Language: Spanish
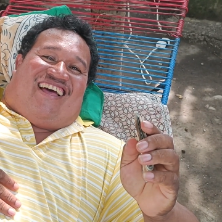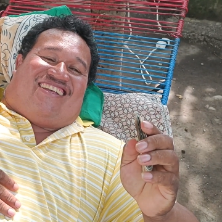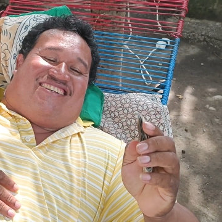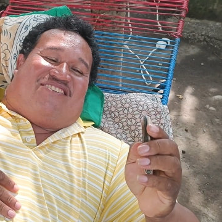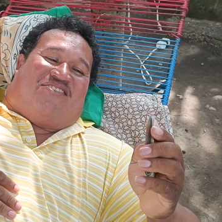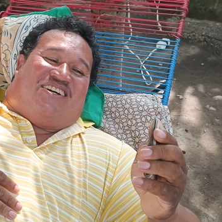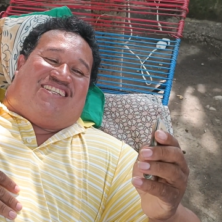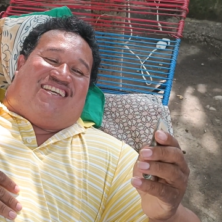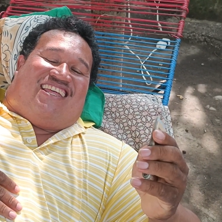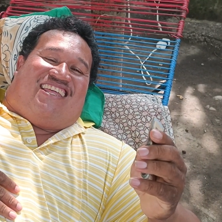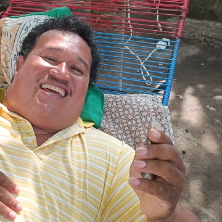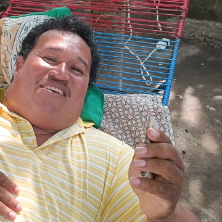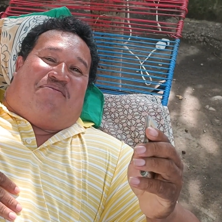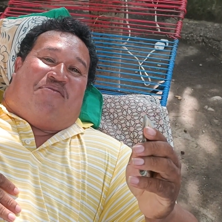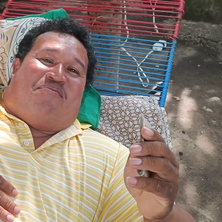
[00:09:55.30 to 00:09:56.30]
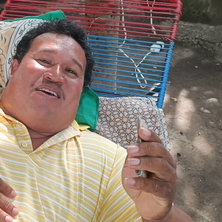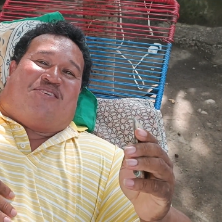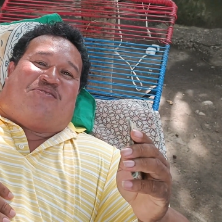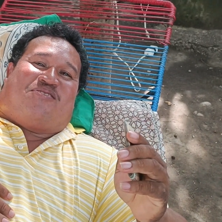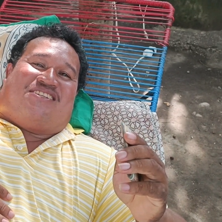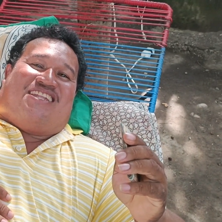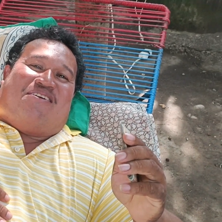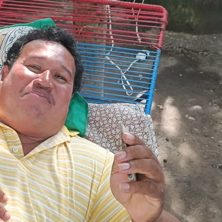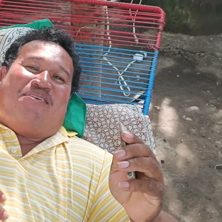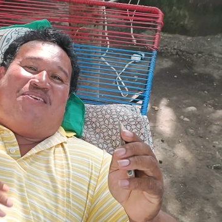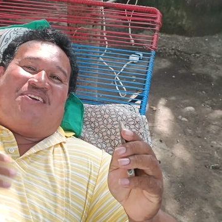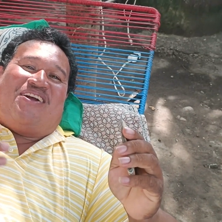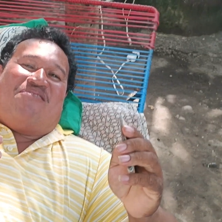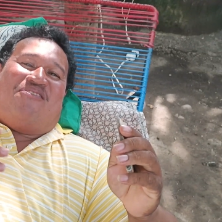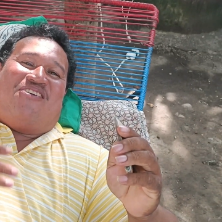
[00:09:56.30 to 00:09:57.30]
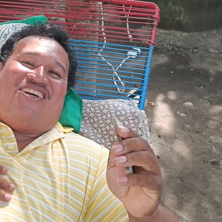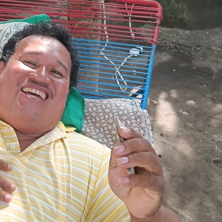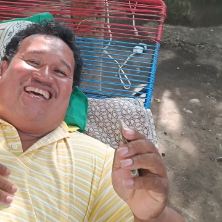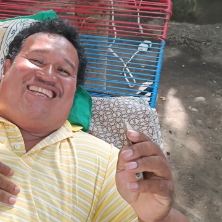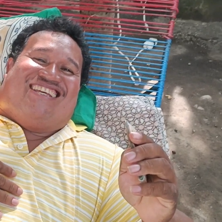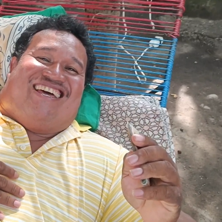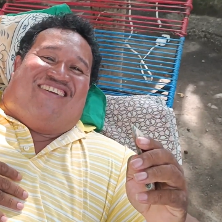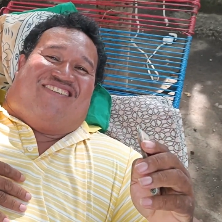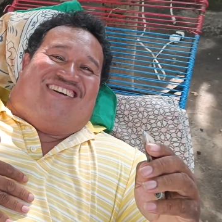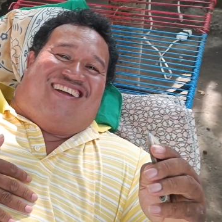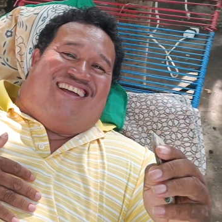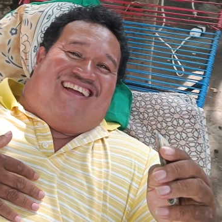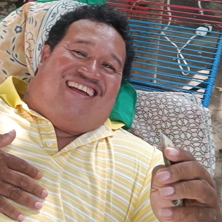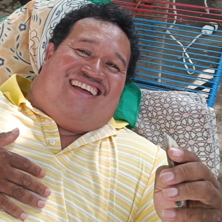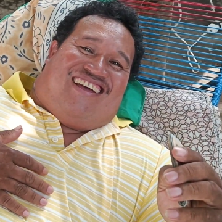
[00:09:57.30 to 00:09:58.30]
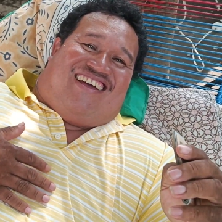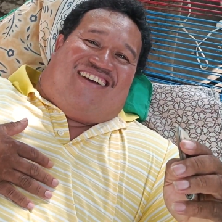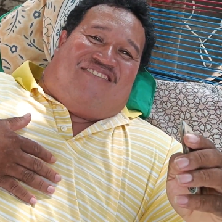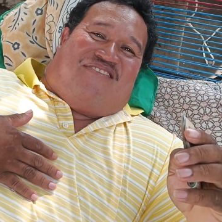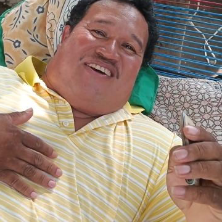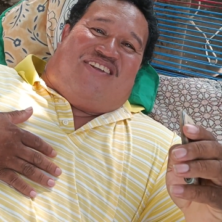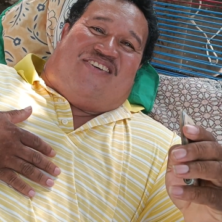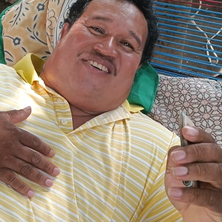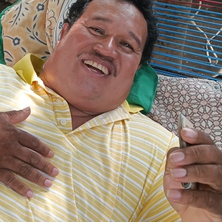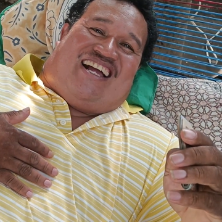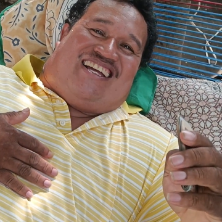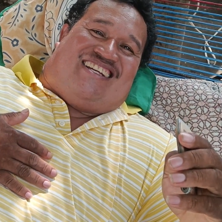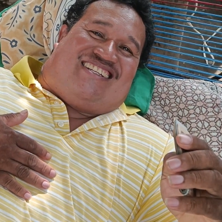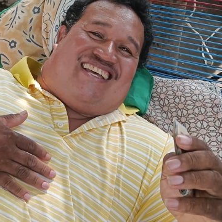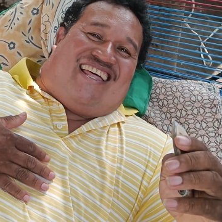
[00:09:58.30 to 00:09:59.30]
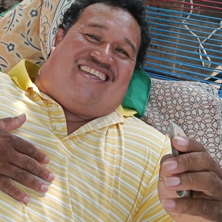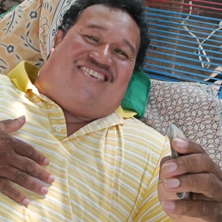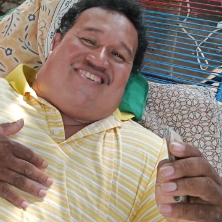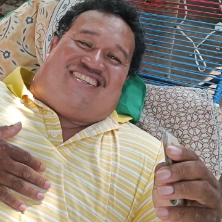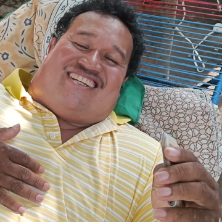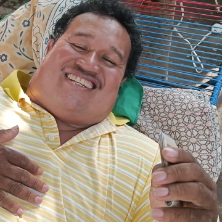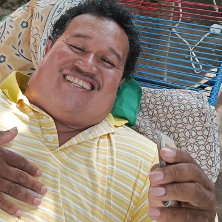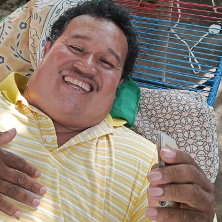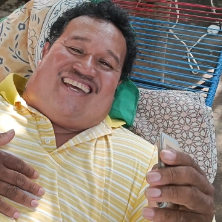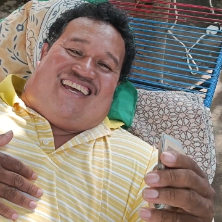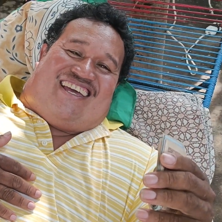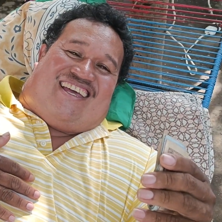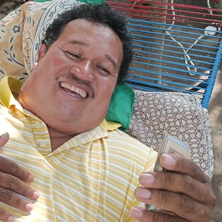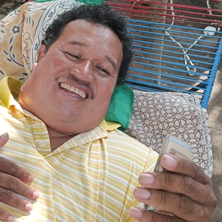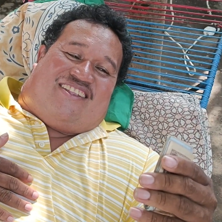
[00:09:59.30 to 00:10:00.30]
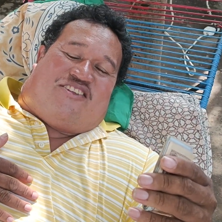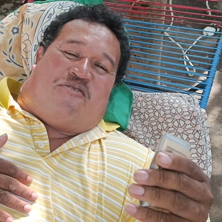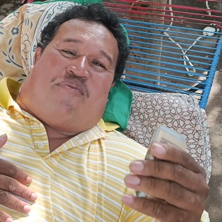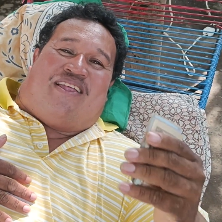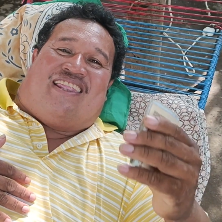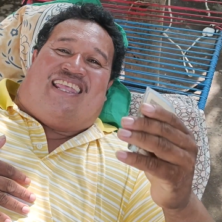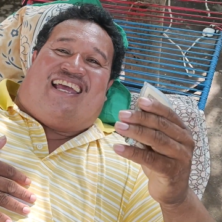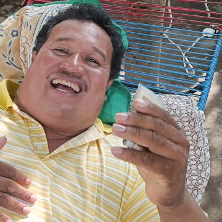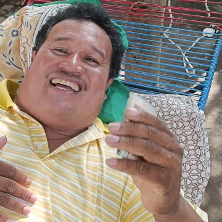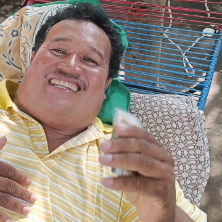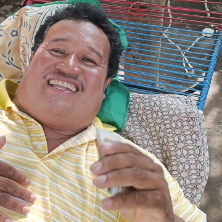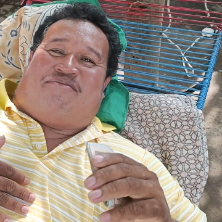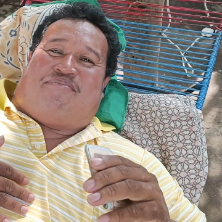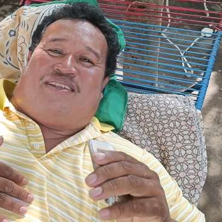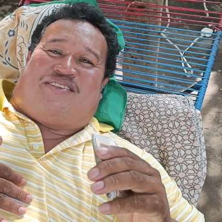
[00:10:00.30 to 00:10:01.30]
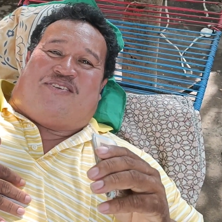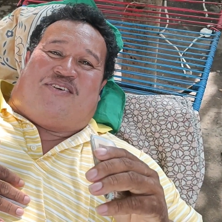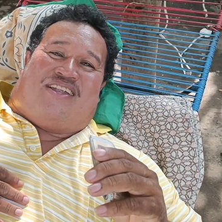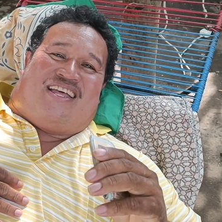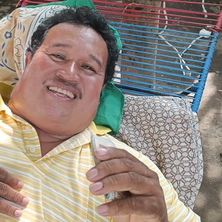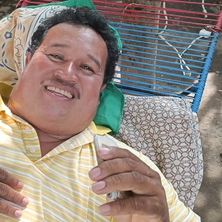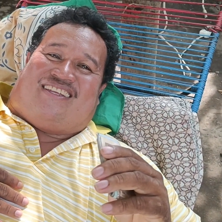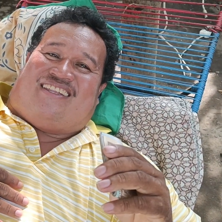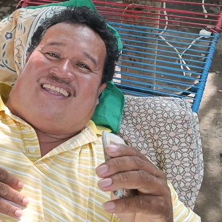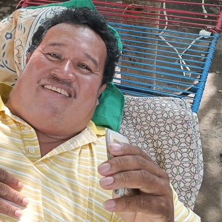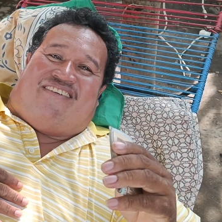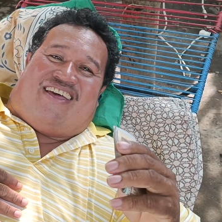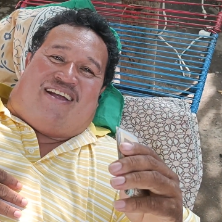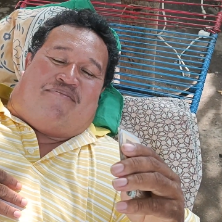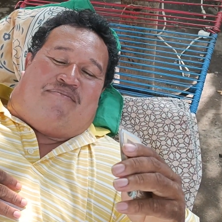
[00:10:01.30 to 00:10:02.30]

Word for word: así fue ese día, pues me asusté, pero ¿qué podía hacer? Pero gracias a Dios, este, Dios bendiga a estas personas, de